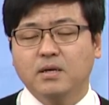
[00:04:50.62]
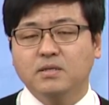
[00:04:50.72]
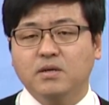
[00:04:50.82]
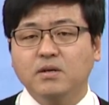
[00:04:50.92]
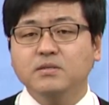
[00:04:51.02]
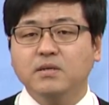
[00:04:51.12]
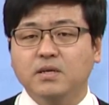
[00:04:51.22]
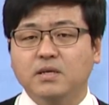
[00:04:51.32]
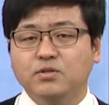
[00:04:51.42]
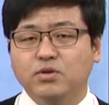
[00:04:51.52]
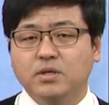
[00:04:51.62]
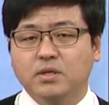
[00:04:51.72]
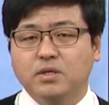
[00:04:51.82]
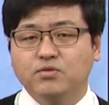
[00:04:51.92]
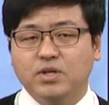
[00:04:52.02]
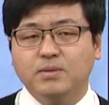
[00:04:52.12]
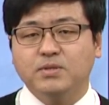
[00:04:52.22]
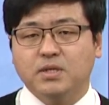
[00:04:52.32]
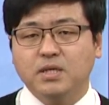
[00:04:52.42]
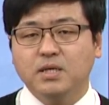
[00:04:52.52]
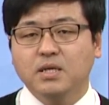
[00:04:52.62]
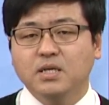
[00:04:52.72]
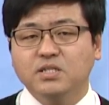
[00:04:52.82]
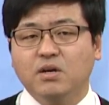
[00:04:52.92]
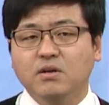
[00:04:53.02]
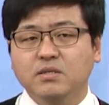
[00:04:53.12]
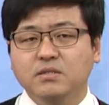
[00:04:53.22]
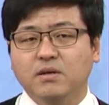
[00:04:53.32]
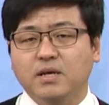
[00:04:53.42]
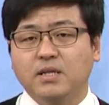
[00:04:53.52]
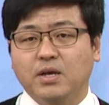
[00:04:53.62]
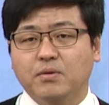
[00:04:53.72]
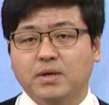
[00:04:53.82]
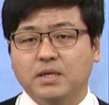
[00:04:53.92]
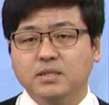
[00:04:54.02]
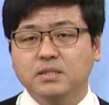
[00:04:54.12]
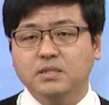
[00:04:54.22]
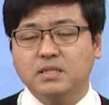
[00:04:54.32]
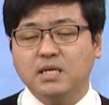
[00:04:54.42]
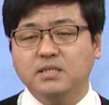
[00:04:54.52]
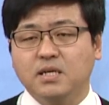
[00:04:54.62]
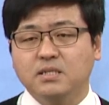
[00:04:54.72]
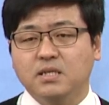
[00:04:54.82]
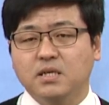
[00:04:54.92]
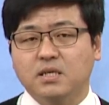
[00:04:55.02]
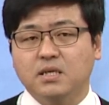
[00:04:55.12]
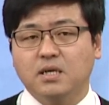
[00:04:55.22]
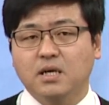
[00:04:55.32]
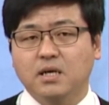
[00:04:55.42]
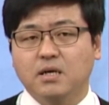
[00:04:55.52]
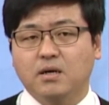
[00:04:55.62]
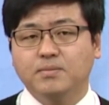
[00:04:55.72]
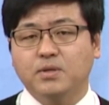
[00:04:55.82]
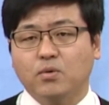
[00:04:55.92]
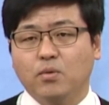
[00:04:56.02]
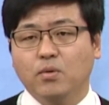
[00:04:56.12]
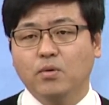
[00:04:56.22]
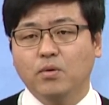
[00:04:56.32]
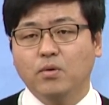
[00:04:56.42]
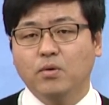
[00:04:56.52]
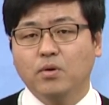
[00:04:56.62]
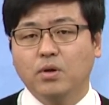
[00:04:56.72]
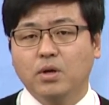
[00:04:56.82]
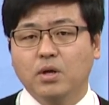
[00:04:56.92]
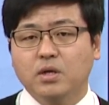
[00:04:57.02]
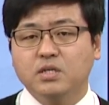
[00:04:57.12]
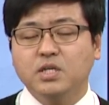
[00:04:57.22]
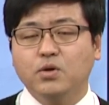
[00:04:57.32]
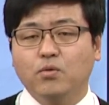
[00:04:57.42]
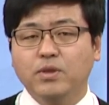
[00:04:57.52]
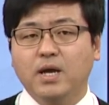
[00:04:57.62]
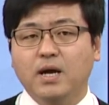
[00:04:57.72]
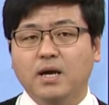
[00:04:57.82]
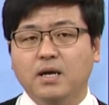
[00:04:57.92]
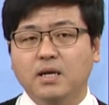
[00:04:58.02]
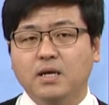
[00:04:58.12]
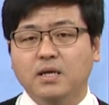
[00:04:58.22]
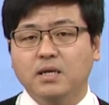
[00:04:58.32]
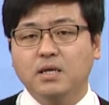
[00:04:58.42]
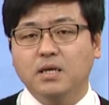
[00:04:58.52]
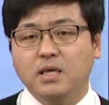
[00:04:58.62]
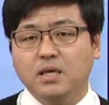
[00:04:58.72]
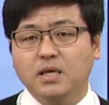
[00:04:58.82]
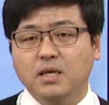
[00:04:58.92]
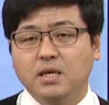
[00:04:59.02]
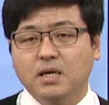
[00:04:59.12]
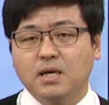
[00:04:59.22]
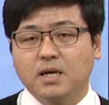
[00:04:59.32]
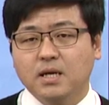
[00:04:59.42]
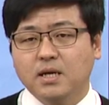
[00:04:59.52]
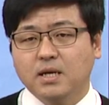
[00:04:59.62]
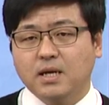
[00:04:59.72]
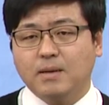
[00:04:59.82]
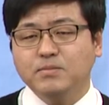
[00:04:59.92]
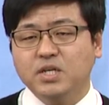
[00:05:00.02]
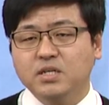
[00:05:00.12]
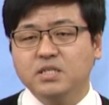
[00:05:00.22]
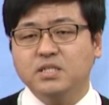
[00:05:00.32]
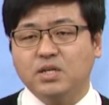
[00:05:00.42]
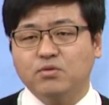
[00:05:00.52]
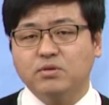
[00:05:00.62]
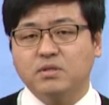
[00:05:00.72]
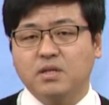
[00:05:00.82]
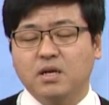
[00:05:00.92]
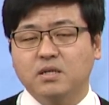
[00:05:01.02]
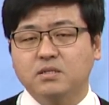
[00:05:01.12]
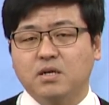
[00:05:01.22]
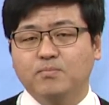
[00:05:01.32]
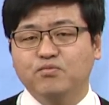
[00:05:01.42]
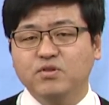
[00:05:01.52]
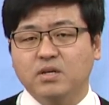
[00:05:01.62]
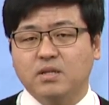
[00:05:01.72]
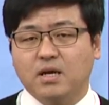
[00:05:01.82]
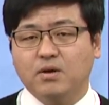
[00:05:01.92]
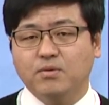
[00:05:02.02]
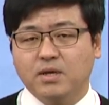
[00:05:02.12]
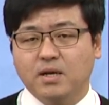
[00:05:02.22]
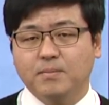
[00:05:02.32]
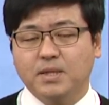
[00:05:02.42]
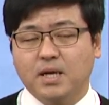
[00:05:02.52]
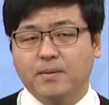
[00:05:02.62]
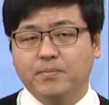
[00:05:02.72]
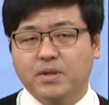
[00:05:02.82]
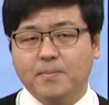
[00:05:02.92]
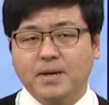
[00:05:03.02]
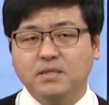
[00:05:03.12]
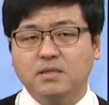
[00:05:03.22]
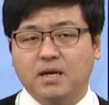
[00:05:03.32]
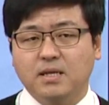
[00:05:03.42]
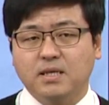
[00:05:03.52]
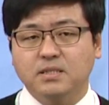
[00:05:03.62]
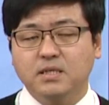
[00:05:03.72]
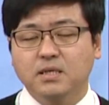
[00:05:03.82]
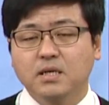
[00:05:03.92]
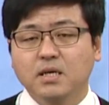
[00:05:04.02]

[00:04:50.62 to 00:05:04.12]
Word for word: 선언서의 최, 남선이 선언서의 내용에는 상세한 이야기가 없었고 극히 온당히 감정이 흐르지 않도록 써달라는 것뿐이었다라고 얘기를 합니다. 판사가 다시